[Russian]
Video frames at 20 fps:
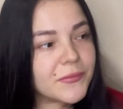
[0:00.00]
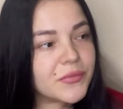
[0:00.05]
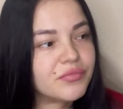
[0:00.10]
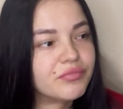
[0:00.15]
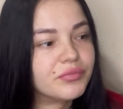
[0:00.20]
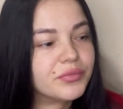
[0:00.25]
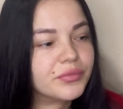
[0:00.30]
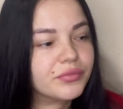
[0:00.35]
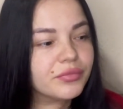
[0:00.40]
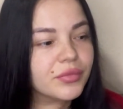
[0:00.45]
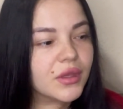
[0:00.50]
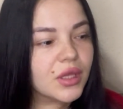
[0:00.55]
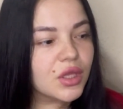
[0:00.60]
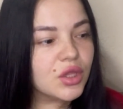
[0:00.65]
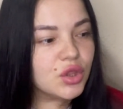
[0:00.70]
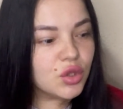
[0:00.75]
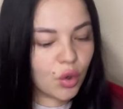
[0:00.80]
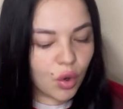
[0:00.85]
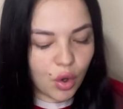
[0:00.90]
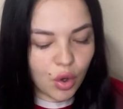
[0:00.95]

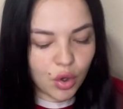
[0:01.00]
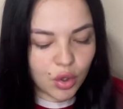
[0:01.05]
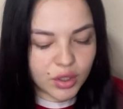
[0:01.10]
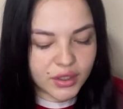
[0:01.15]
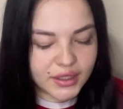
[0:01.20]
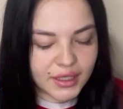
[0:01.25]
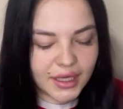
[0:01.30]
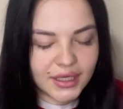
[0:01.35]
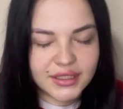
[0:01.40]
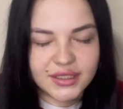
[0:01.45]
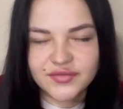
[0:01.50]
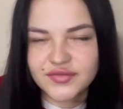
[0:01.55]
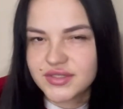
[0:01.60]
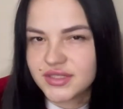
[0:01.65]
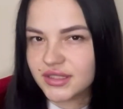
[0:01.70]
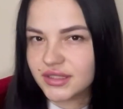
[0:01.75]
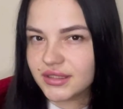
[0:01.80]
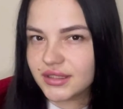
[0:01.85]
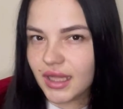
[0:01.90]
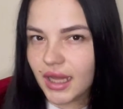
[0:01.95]
Но, как и
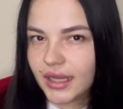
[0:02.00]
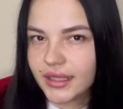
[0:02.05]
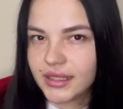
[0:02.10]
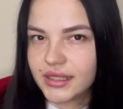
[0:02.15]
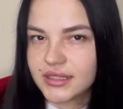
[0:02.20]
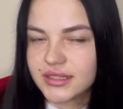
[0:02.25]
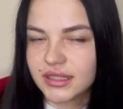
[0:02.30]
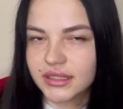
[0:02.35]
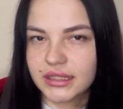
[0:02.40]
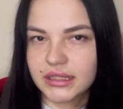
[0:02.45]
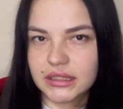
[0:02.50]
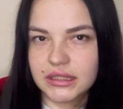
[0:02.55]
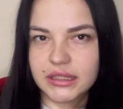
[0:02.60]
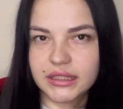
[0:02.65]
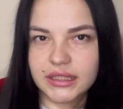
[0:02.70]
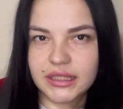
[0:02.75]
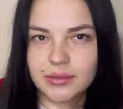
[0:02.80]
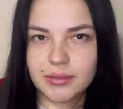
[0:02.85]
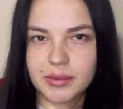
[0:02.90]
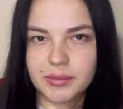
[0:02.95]
всегда, есть какие-то
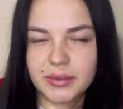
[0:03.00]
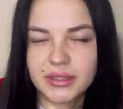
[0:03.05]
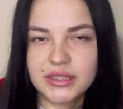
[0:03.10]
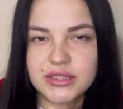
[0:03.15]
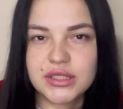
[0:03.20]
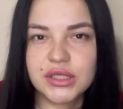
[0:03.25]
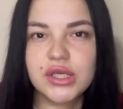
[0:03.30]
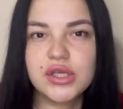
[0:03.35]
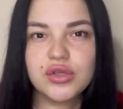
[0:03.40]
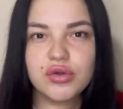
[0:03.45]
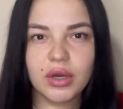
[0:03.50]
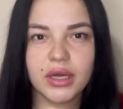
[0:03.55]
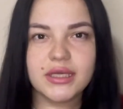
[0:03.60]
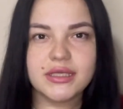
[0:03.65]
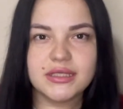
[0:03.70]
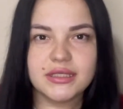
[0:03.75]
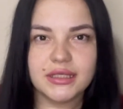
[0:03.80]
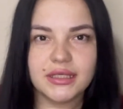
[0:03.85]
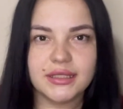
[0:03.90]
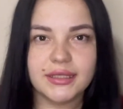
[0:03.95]
такие моментики,
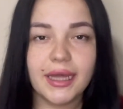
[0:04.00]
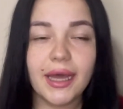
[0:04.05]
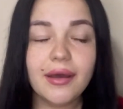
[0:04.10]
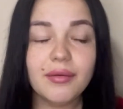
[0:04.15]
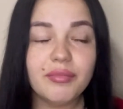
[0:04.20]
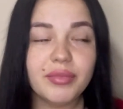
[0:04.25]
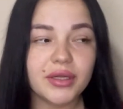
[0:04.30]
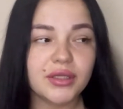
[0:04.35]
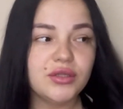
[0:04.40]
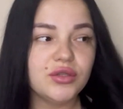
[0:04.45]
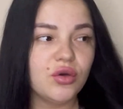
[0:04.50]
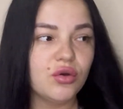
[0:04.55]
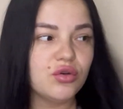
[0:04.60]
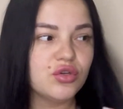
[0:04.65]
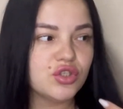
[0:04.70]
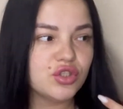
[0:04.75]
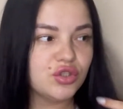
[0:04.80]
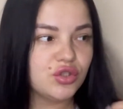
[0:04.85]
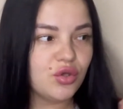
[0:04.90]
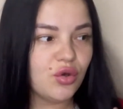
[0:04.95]
нюансики, да, про то,
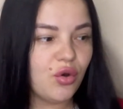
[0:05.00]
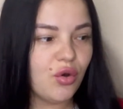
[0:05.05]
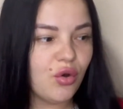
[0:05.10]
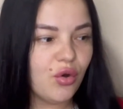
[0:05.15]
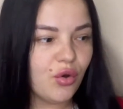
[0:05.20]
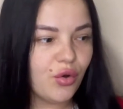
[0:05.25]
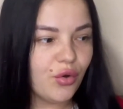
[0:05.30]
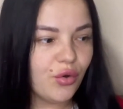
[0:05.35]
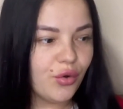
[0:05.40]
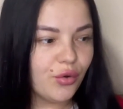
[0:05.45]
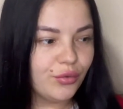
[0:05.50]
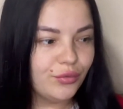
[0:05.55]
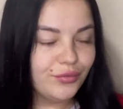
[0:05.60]
что